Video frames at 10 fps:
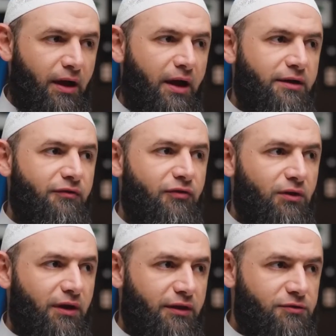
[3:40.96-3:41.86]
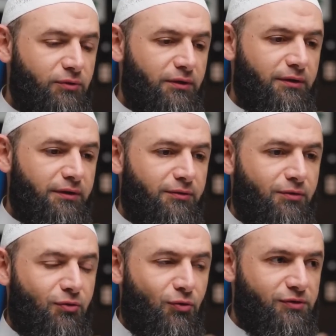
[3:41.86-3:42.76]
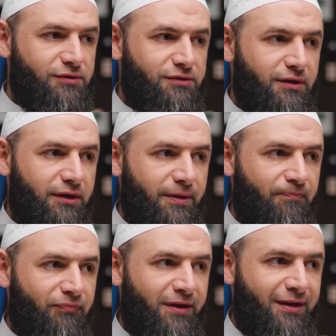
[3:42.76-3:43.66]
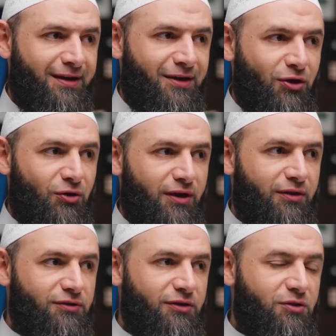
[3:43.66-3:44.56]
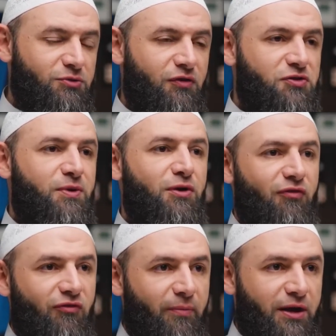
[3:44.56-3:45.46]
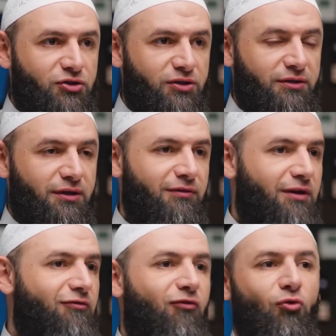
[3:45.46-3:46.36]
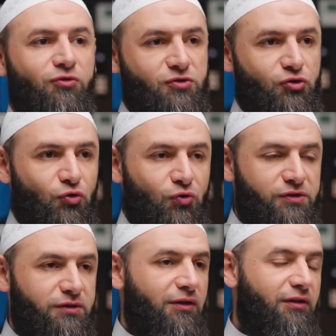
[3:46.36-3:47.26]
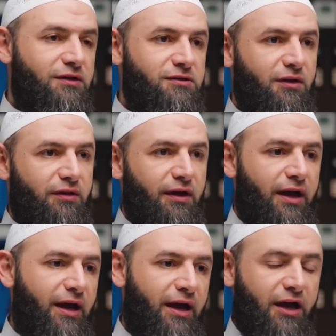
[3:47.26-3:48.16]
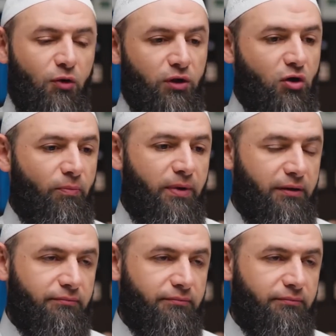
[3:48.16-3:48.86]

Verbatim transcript: вы думаете, к чему это приведет с точки зрения распространения информации, ложных новостей и тому подобного? Как этому противостоять?